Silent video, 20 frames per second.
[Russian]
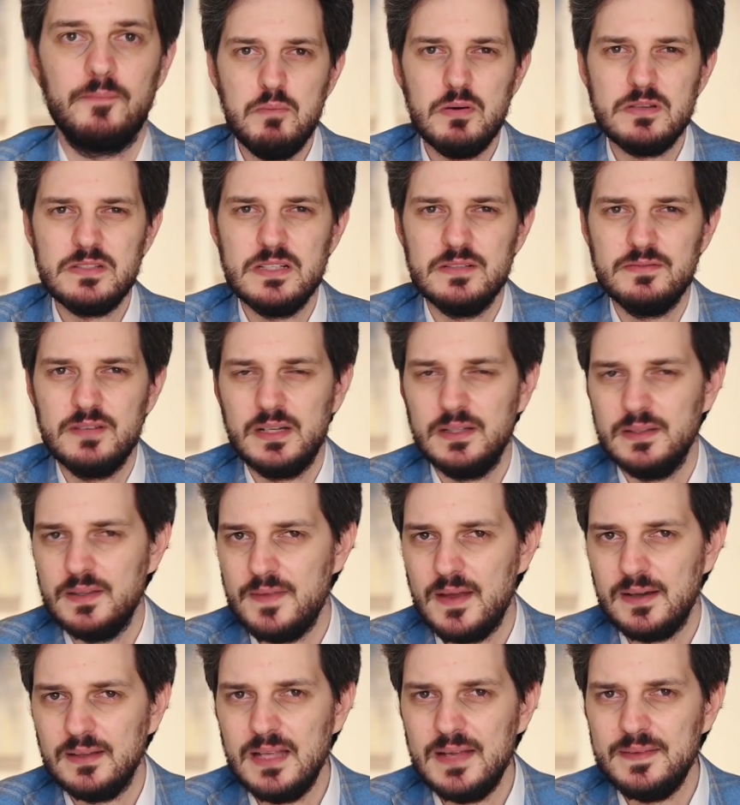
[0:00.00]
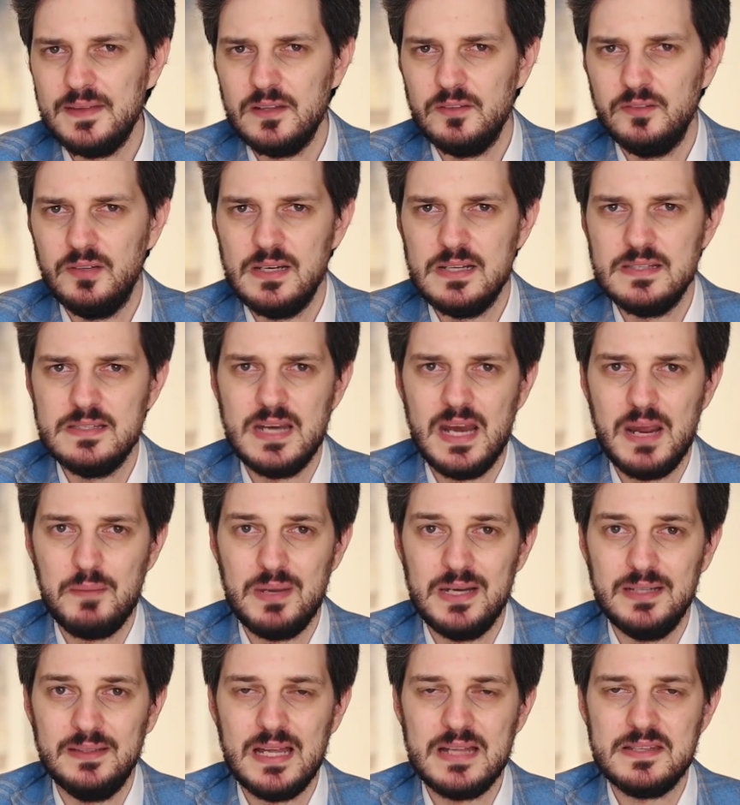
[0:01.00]
После выхода доклада начались
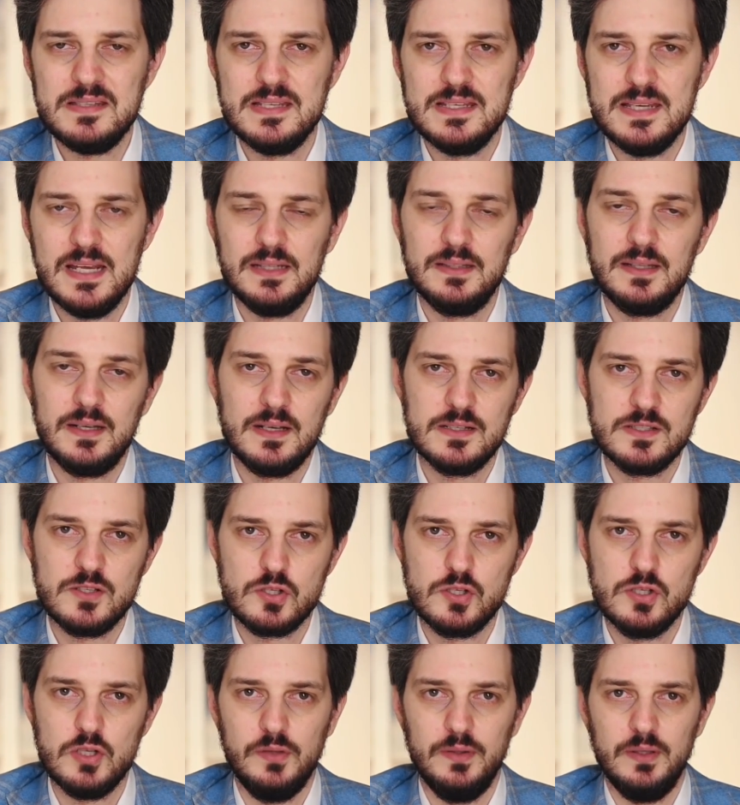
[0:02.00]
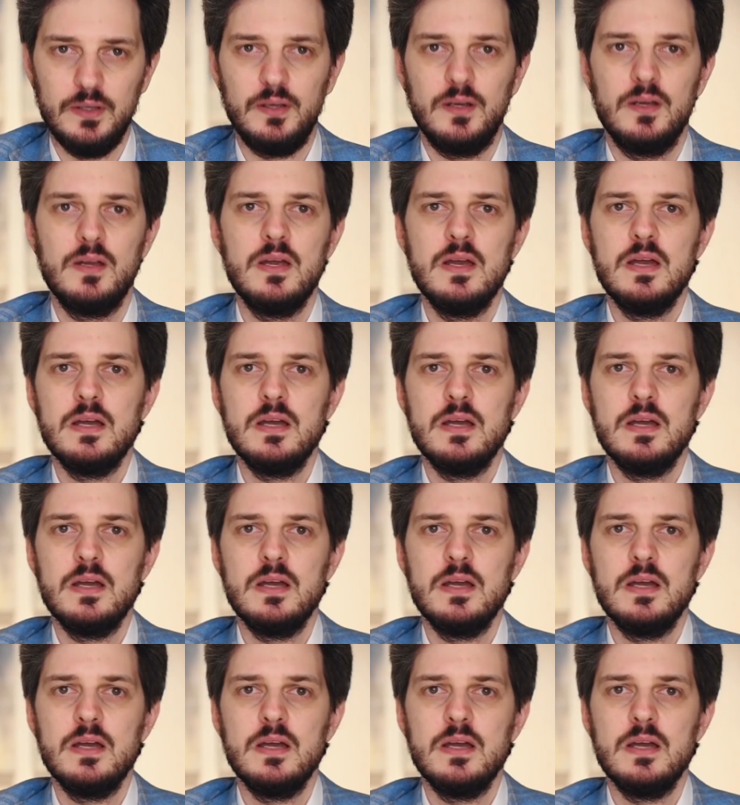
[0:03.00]
реабилитации некоторых осужденных.